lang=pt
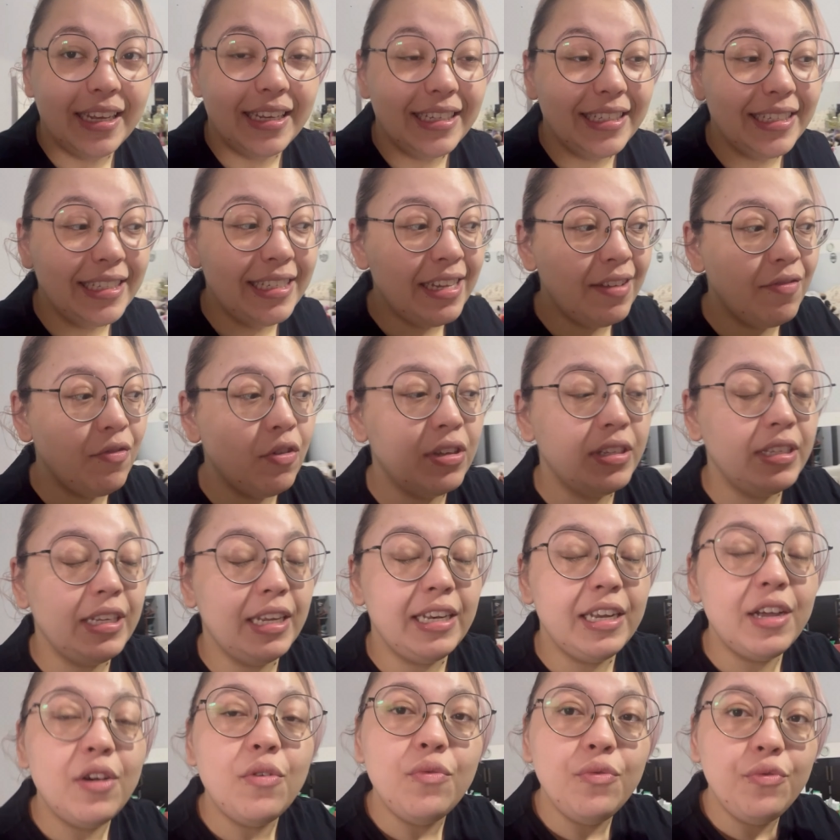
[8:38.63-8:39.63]
Se você
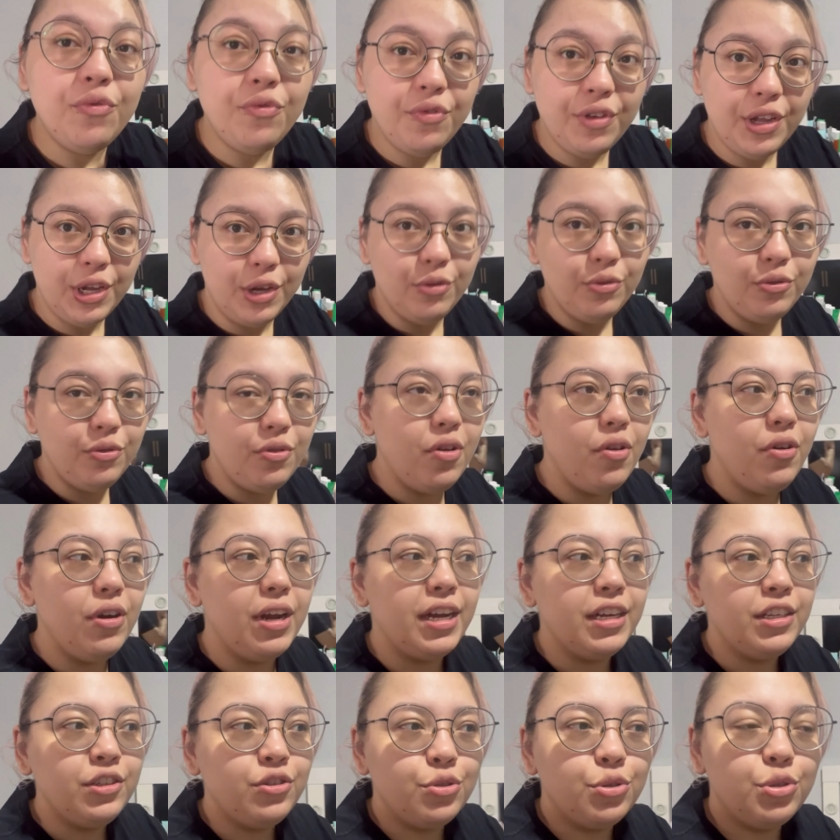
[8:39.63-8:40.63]
não viu,
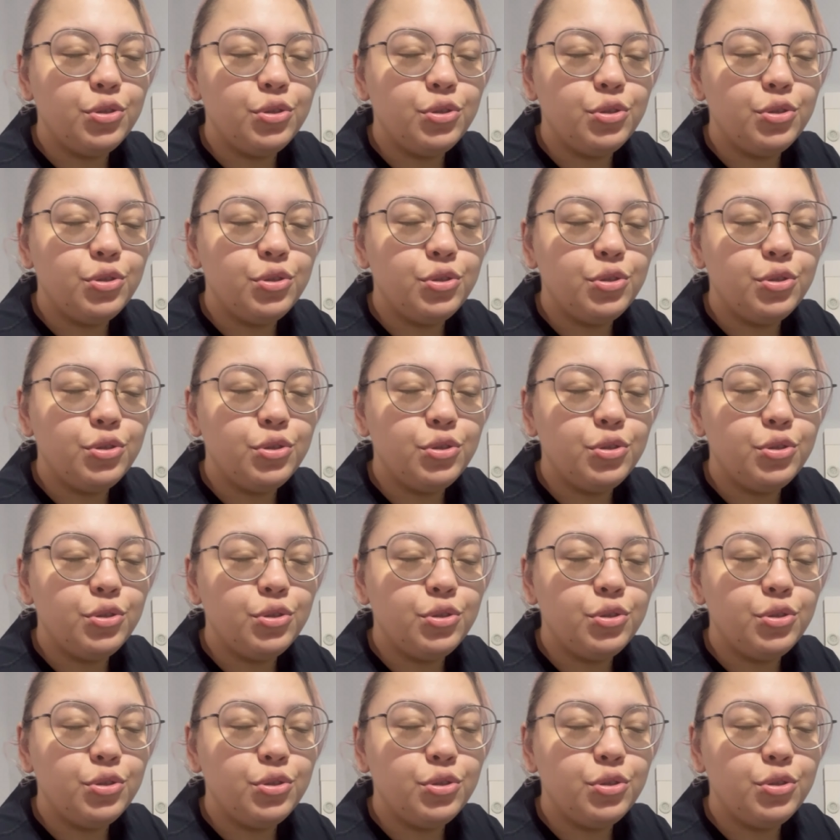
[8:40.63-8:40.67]
durante